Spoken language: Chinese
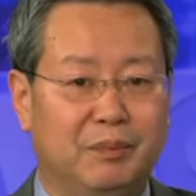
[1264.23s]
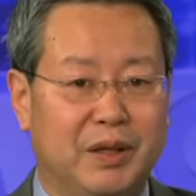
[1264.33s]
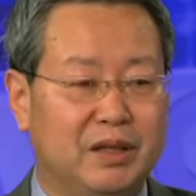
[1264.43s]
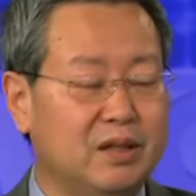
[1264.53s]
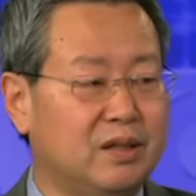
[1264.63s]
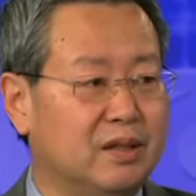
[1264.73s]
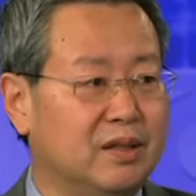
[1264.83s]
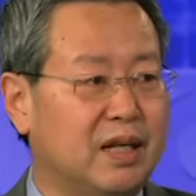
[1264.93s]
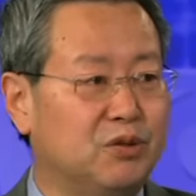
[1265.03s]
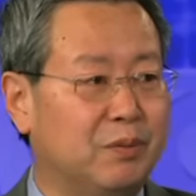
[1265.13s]
民营企业
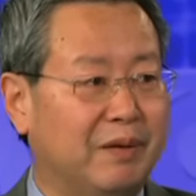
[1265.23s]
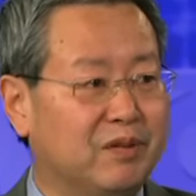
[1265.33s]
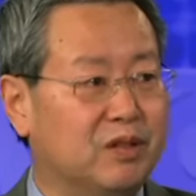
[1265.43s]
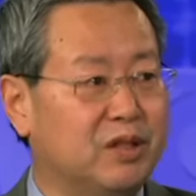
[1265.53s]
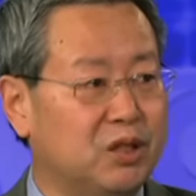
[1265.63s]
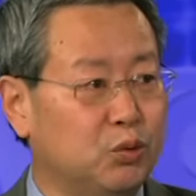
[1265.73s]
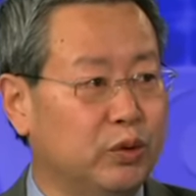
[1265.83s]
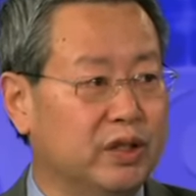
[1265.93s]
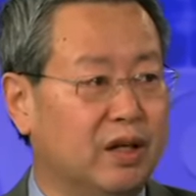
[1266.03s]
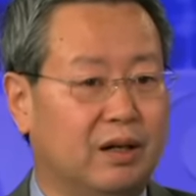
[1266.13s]
占据百分之七十五
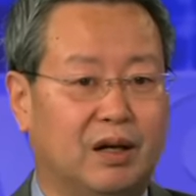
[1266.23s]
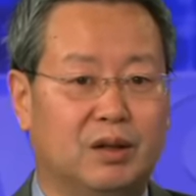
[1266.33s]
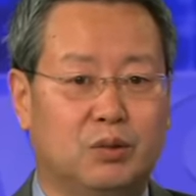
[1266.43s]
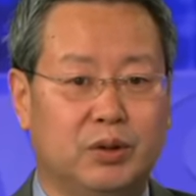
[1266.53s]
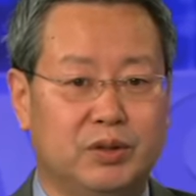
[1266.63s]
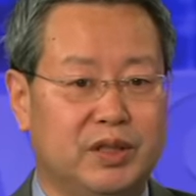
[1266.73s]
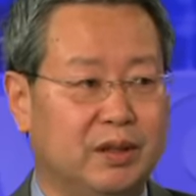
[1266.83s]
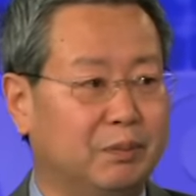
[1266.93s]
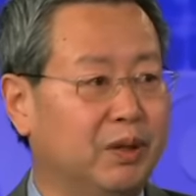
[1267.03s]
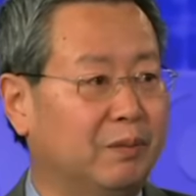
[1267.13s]
以上，而国有企
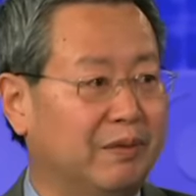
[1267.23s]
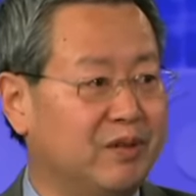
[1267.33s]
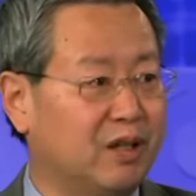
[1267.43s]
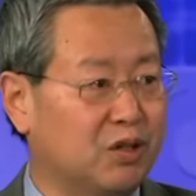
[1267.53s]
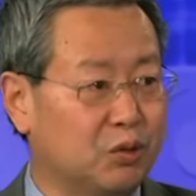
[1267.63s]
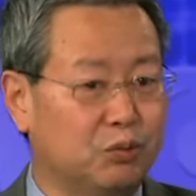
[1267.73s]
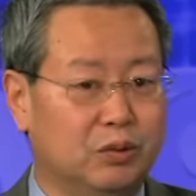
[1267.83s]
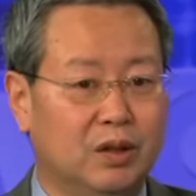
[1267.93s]
业不到百分之二十五。